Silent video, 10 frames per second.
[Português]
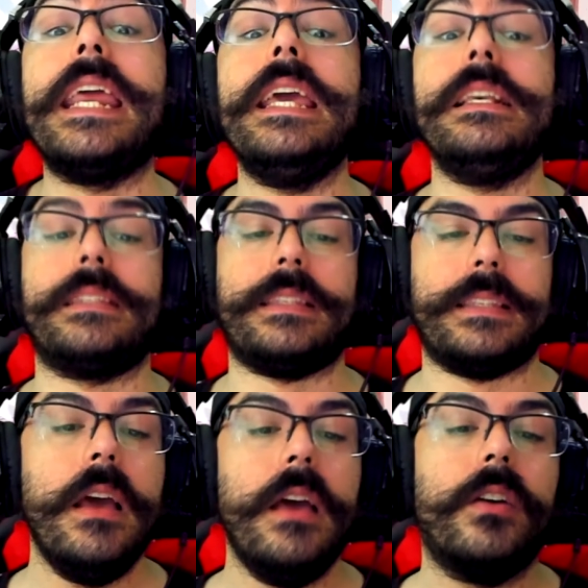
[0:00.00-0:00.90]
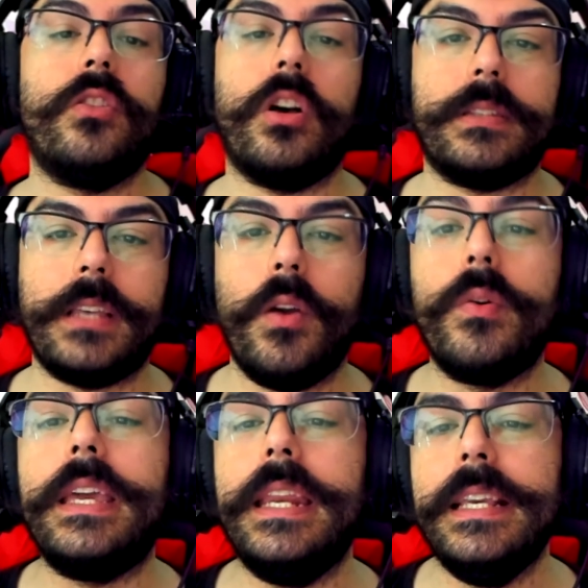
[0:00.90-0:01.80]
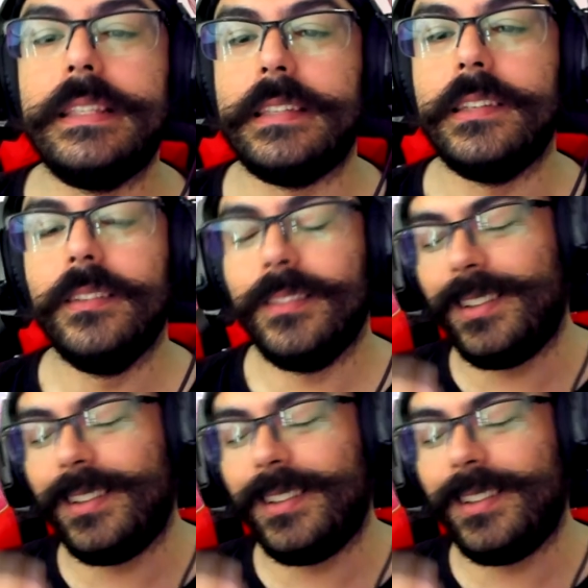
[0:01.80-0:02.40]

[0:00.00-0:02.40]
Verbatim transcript: Gris! Nossa, eu grise.